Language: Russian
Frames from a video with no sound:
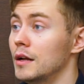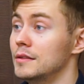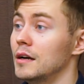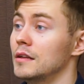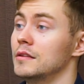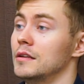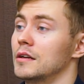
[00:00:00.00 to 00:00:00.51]

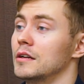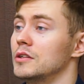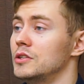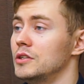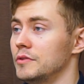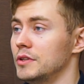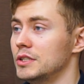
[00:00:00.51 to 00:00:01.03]
Данное
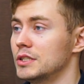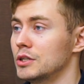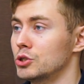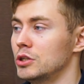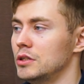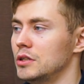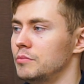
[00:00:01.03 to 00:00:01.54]
когнитивное
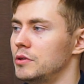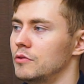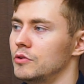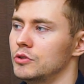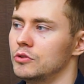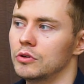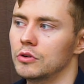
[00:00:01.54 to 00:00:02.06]
искажение
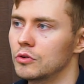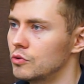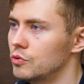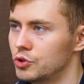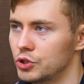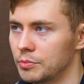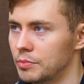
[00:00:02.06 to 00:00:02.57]
приводит к
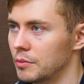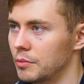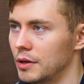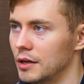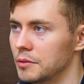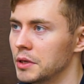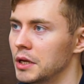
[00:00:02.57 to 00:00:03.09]
куче
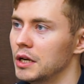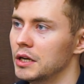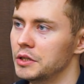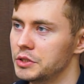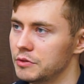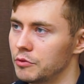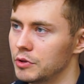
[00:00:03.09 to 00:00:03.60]
проблем, и
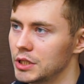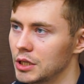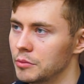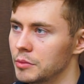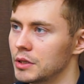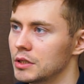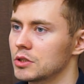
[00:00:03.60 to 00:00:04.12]
сегодня я
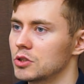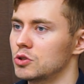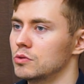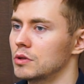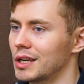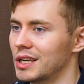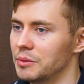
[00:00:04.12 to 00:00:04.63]
вам расскажу,
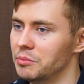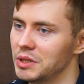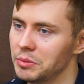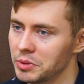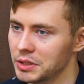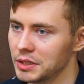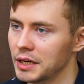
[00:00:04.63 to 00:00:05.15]
каким
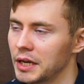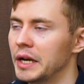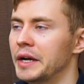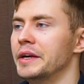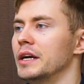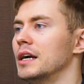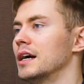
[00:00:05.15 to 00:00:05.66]
именно
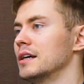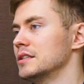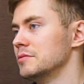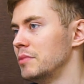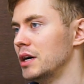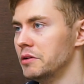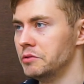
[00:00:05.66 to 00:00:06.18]
и как
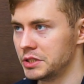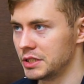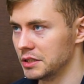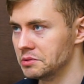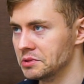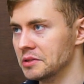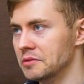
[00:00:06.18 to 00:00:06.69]
избавиться
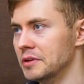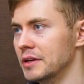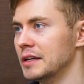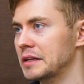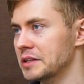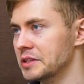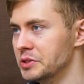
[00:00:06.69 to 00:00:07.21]
от этого
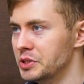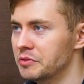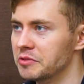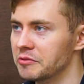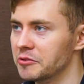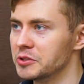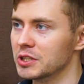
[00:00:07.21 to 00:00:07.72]
когнитивного